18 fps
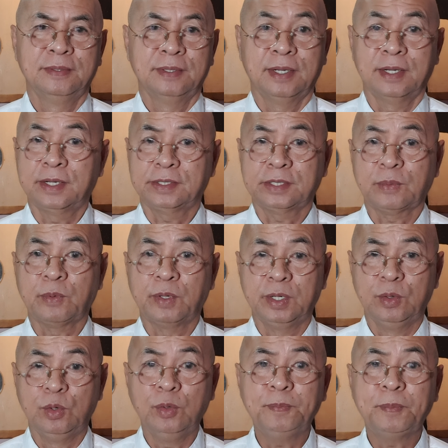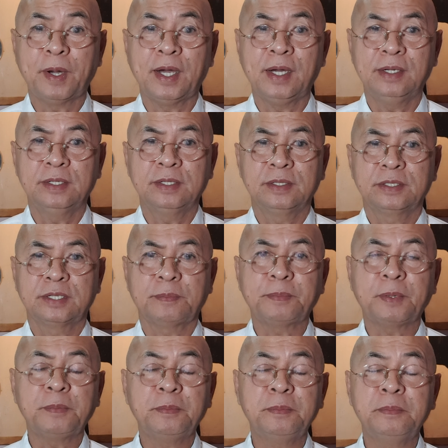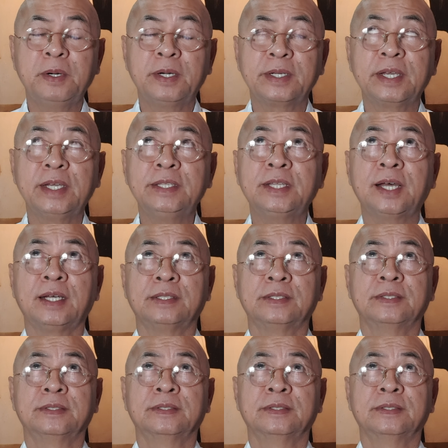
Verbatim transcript: Ang katawan lupa sa pamamagitan